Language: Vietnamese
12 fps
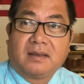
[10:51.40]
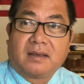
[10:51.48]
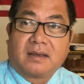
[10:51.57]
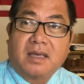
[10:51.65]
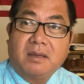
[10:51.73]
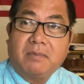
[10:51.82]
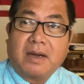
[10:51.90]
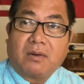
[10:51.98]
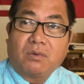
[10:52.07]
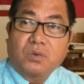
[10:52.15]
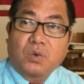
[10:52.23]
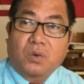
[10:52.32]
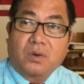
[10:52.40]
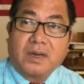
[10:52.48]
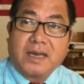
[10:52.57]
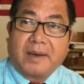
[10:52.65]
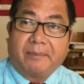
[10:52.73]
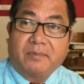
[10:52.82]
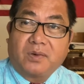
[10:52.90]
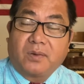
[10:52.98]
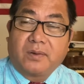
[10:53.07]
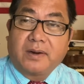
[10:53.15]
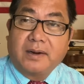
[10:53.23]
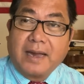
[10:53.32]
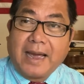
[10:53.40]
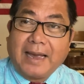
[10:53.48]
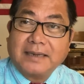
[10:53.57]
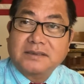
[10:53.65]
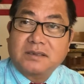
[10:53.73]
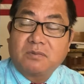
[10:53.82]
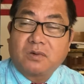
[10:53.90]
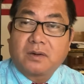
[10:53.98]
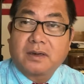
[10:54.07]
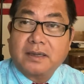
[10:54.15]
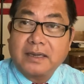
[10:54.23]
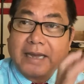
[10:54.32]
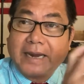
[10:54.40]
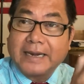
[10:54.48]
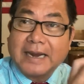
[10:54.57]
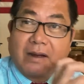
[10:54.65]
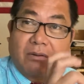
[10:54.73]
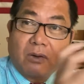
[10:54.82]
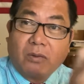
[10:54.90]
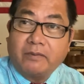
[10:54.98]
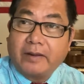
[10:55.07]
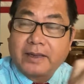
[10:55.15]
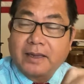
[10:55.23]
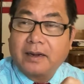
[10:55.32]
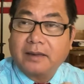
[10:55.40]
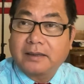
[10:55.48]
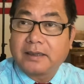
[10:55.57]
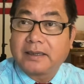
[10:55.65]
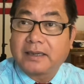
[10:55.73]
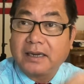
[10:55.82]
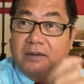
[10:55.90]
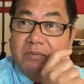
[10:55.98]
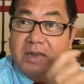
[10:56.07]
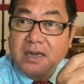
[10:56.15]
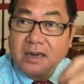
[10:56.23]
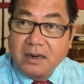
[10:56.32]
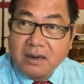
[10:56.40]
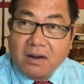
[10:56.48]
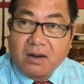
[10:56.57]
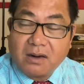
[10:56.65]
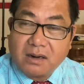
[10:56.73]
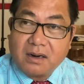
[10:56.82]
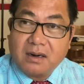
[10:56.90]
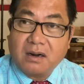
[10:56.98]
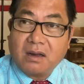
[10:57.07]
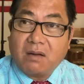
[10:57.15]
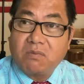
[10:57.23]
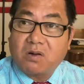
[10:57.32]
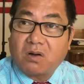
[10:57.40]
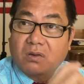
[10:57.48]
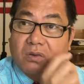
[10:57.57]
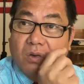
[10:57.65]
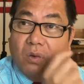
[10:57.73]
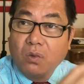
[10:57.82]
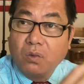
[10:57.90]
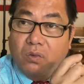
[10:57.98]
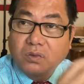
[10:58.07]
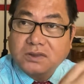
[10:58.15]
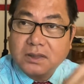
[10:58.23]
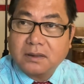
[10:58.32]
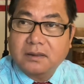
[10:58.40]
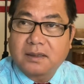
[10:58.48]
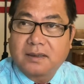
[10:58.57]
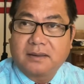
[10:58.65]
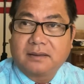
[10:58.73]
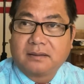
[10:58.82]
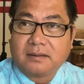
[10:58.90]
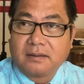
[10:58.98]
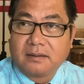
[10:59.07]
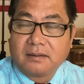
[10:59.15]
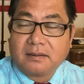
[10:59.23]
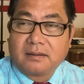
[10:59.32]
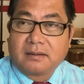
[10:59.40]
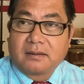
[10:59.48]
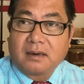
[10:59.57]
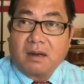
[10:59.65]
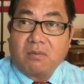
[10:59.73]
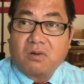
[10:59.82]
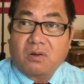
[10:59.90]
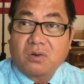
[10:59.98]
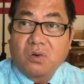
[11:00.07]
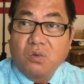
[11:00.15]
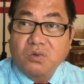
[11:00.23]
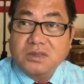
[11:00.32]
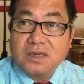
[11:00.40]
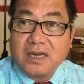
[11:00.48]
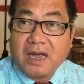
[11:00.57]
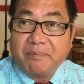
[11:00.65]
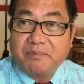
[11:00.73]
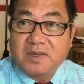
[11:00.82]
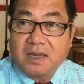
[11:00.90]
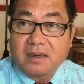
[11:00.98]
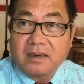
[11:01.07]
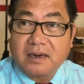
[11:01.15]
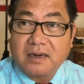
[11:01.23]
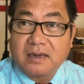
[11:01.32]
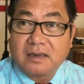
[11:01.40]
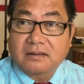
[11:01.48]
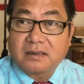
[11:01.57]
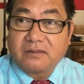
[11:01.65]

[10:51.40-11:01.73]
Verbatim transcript: khi mà con chuột nó gặm rồi nó nó ăn xong rồi nó cứ ngày nào nó cũng vậy hết á thì cái miếng đó, đó nó không còn đủ sức nữa nó không còn đủ sức hấp dẫn để tự tự